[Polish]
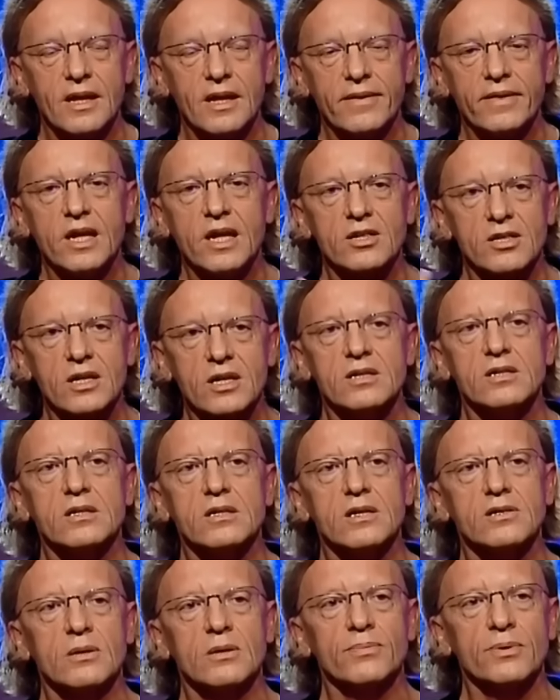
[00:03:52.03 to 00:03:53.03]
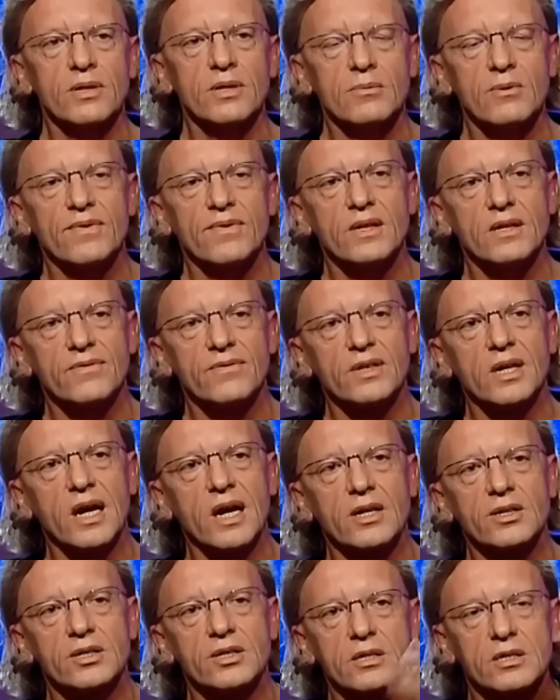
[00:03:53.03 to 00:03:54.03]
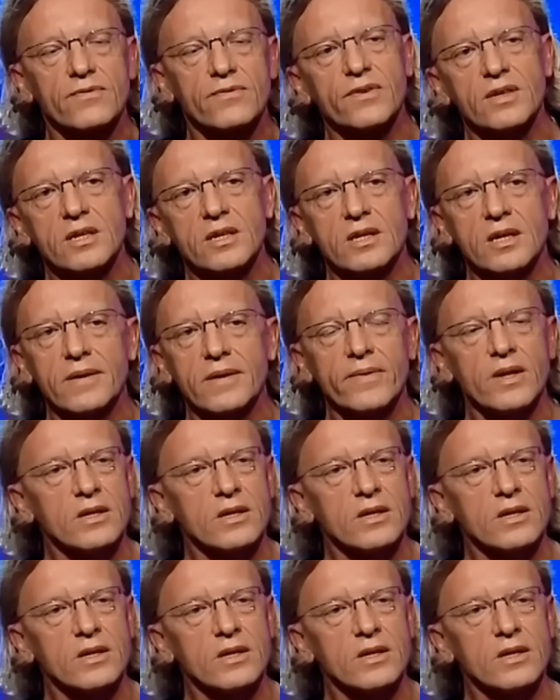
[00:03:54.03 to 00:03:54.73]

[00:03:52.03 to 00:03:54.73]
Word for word: najczęściej są podejmowane w teatrze czy w kinie.